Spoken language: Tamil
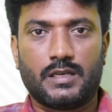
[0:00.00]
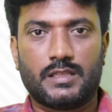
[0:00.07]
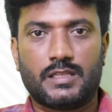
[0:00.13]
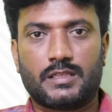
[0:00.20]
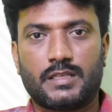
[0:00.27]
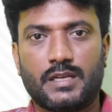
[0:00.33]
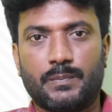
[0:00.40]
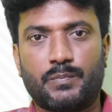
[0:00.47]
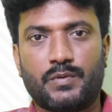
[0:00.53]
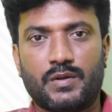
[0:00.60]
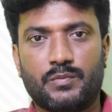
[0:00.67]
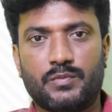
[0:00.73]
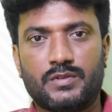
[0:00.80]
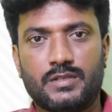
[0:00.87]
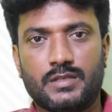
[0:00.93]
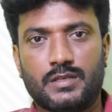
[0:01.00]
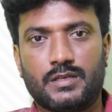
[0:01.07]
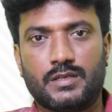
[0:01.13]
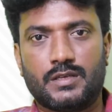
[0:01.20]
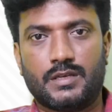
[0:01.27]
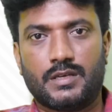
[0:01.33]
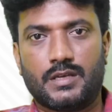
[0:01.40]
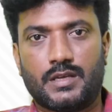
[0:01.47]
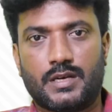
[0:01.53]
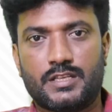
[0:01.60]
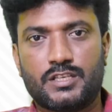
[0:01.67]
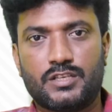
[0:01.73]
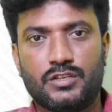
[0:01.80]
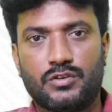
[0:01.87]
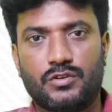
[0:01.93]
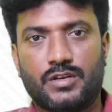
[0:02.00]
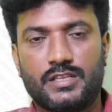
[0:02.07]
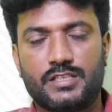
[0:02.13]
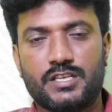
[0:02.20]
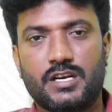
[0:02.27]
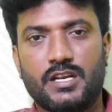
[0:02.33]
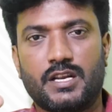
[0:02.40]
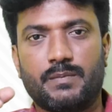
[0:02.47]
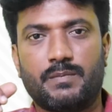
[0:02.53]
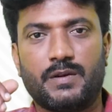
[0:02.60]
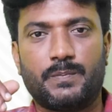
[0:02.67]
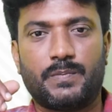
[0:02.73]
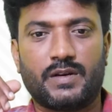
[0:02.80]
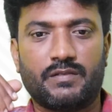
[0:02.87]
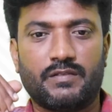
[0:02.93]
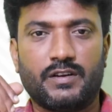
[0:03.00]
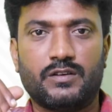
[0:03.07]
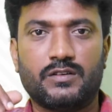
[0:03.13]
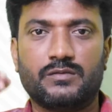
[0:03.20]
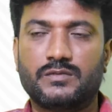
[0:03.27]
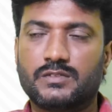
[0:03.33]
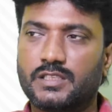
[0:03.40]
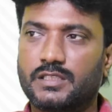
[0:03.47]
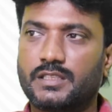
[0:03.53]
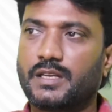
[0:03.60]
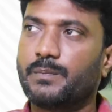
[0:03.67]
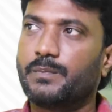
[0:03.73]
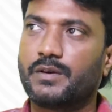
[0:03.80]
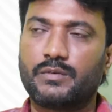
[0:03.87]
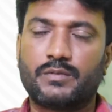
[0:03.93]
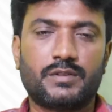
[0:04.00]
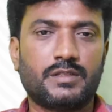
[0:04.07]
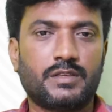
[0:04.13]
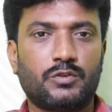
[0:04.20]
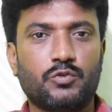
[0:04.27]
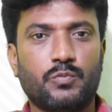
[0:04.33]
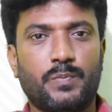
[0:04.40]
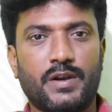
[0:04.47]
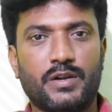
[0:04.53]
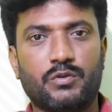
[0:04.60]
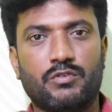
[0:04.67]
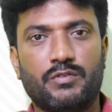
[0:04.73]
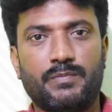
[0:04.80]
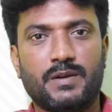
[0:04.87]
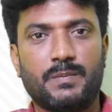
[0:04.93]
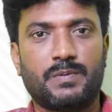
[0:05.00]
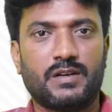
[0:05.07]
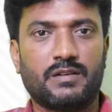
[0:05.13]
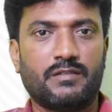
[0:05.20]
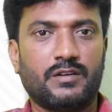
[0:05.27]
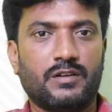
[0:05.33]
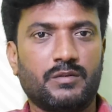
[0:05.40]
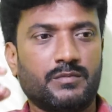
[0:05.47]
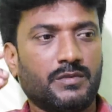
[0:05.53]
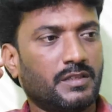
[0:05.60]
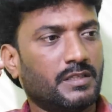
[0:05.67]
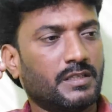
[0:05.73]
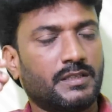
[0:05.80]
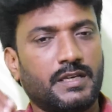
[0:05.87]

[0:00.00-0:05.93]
இந்த திரைப்படம் வந்து ரஜினியோட ஜெயிலரை பீட் பண்ண வேண்டும் இந்த திரைப்படம் வந்து டூ பாயிண்ட் ஓவை பீட் பண்ண வேண்டும் இந்த